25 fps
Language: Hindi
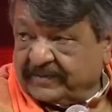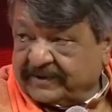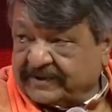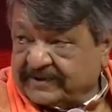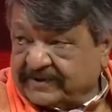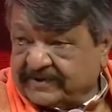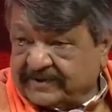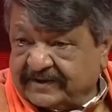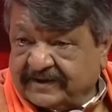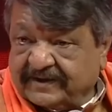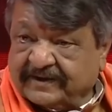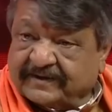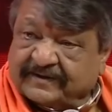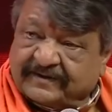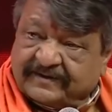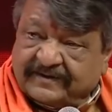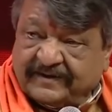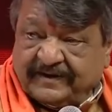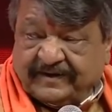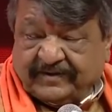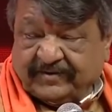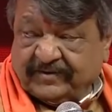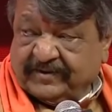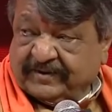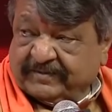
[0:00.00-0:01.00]
आपत्ति नहीं
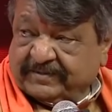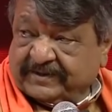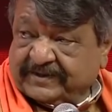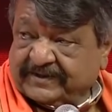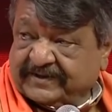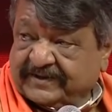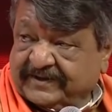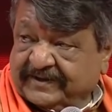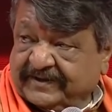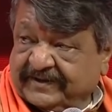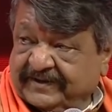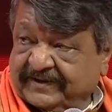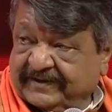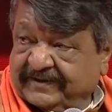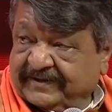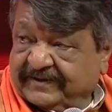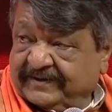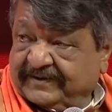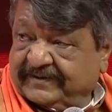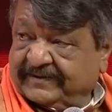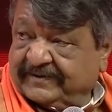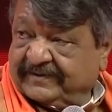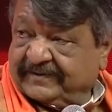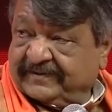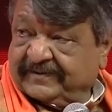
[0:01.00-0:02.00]
नहीं कोई आपत्ति नहीं
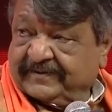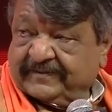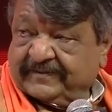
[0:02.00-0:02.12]
अभी